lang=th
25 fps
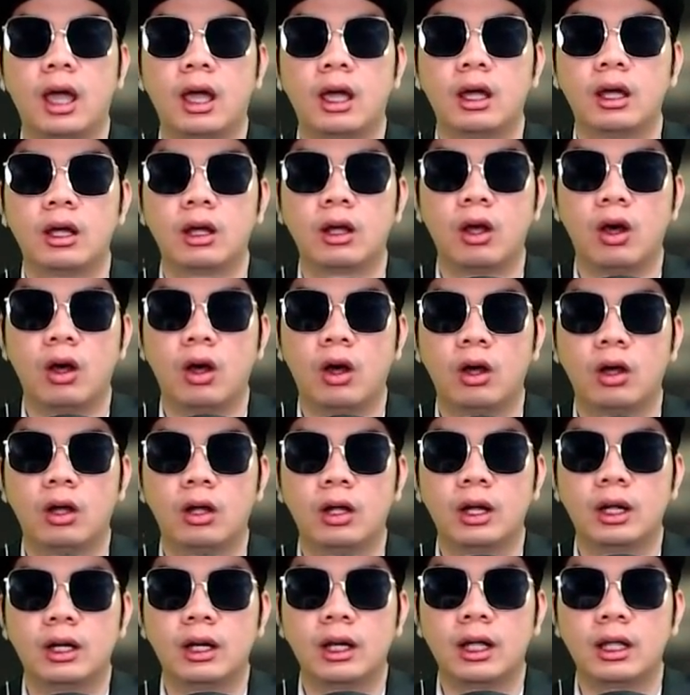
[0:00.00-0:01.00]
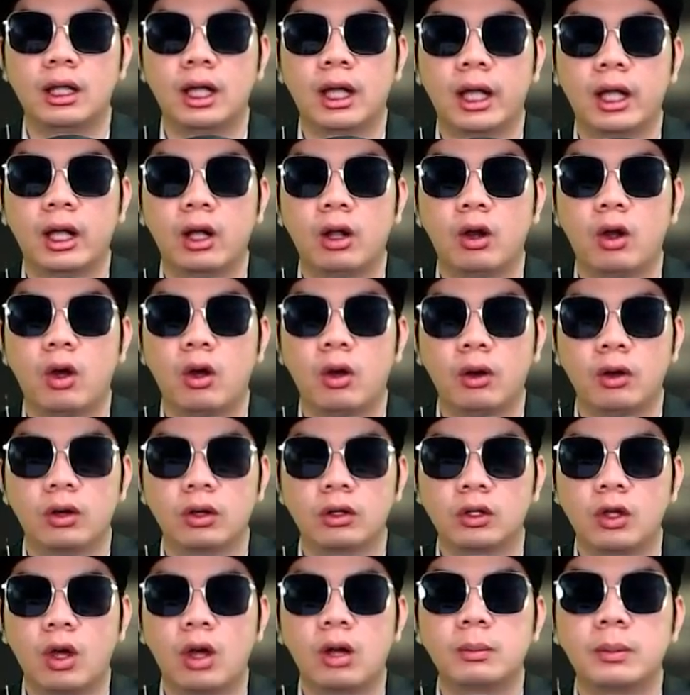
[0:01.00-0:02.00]
ก็ถ้ายังไงก็ลอง
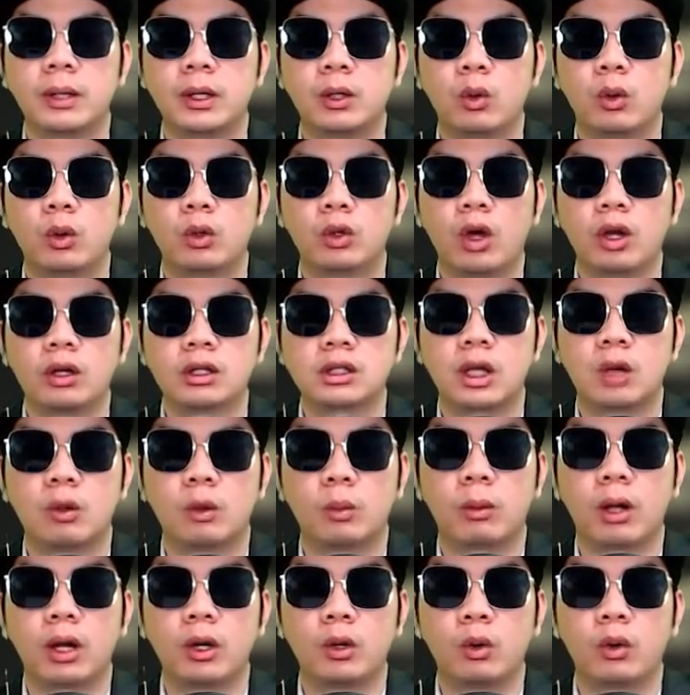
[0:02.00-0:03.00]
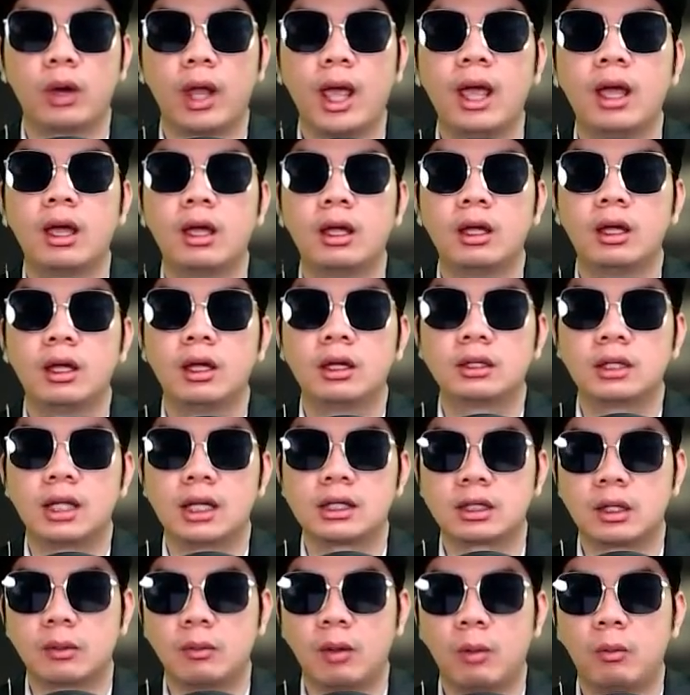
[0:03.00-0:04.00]
ย้อนไปดูย้อนสรุปกันดูนะแต่
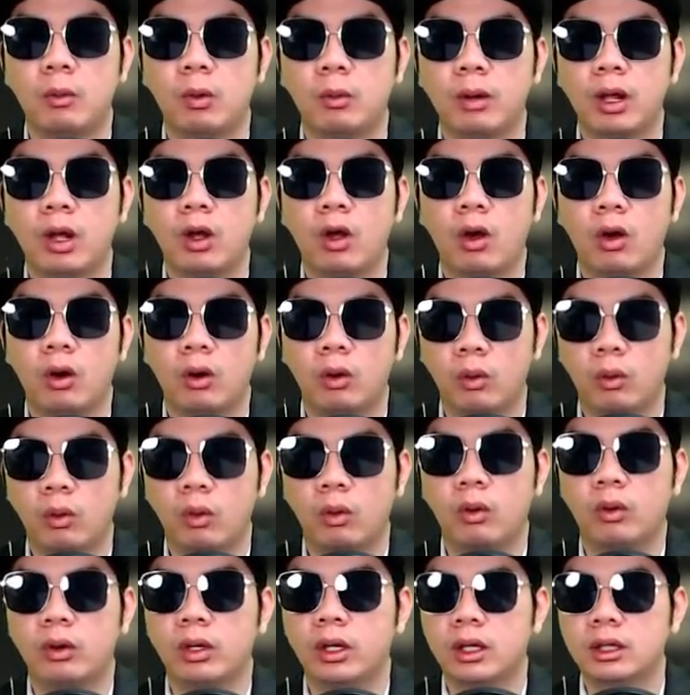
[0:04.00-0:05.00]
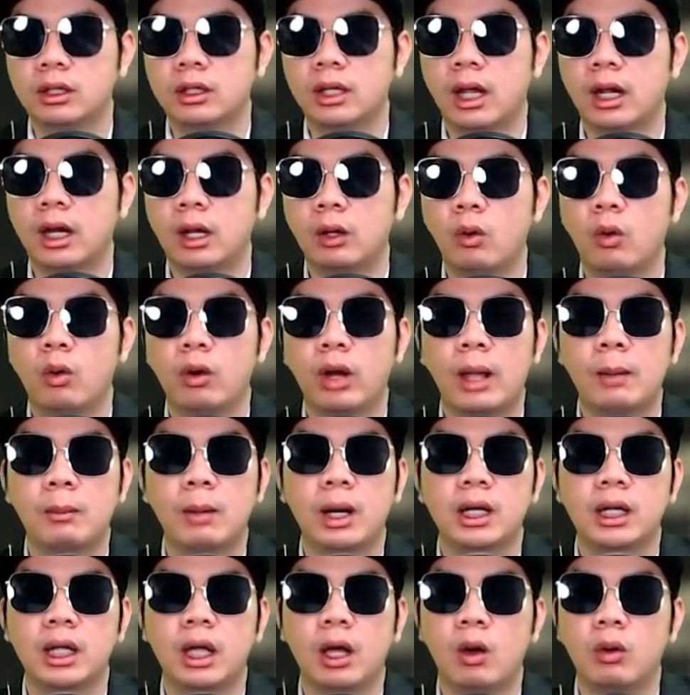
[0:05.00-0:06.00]
สำหรับผมแล้วก็โอ้เห็นใจทั้งคู่นะบาง
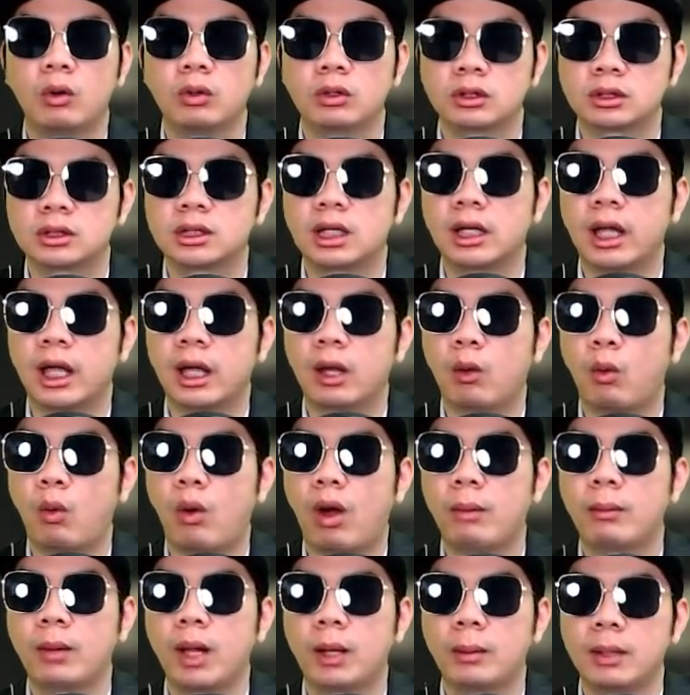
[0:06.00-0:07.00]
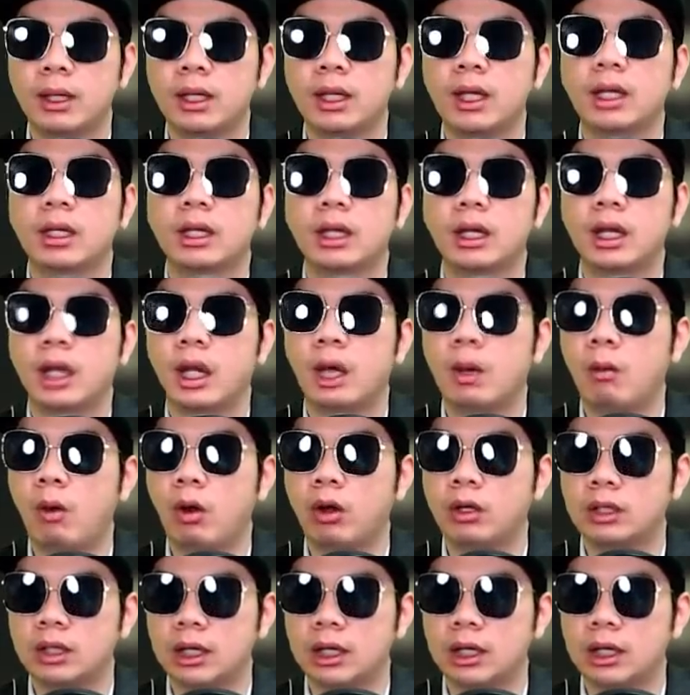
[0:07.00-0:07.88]
ทีเขาแสดงความรักไม่เก่งอย่างที่เขาบอกจริงๆ